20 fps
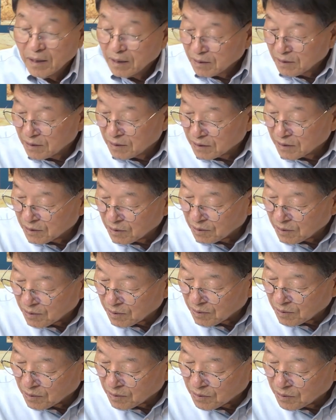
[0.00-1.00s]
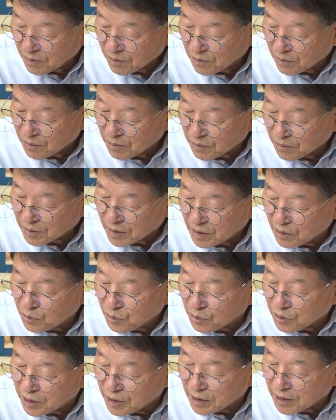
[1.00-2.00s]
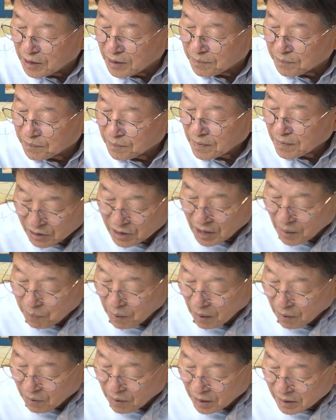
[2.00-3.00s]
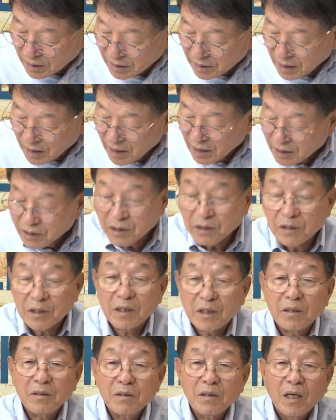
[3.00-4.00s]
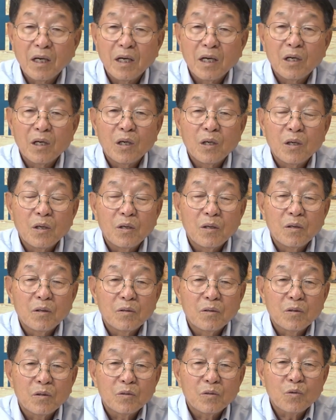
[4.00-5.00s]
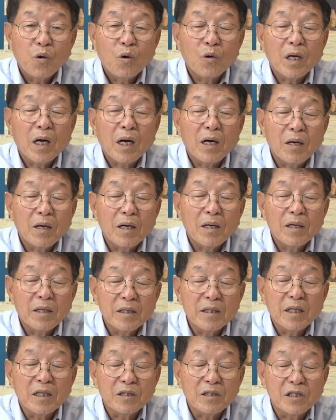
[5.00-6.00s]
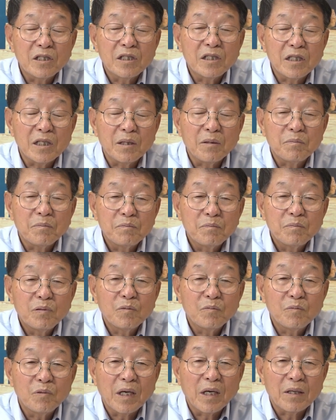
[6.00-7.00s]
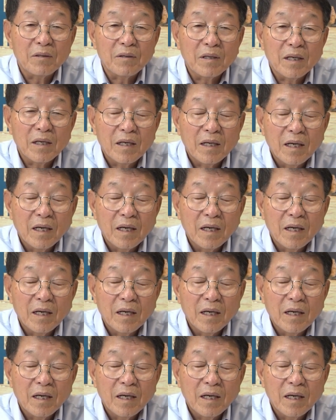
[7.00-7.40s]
그래서 그 기준이 재판관은 첫째는 토라에 대한 지식이 풍부해야 돼.